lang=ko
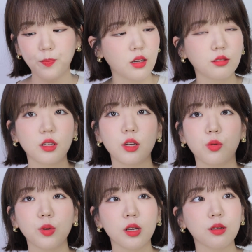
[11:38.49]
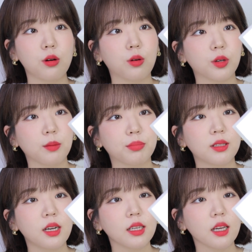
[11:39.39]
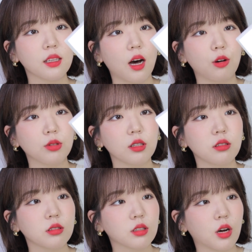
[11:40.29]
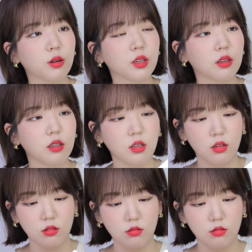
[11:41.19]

근데 여기서 이 블랙헤드 아웃 키트가 나왔길래